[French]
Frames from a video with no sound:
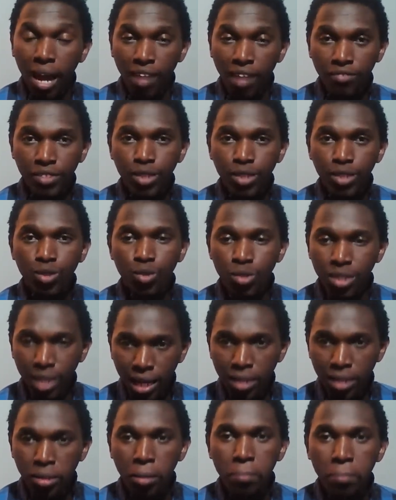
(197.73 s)
afin que
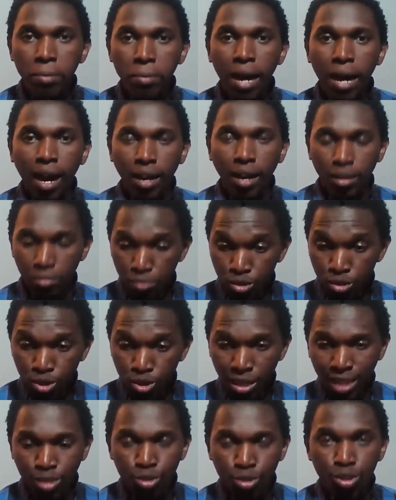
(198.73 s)
quelque part,
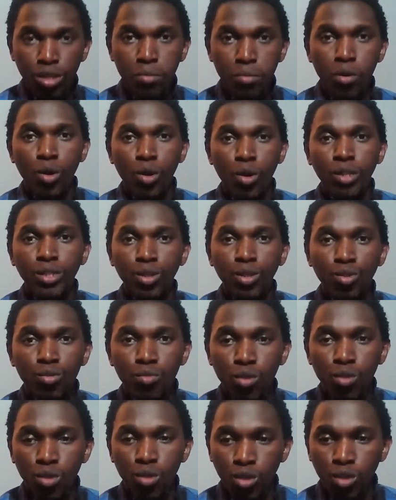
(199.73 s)
puisqu'actuellement on est dans
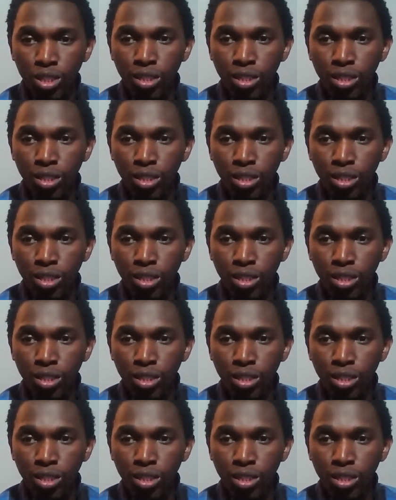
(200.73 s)
le monde,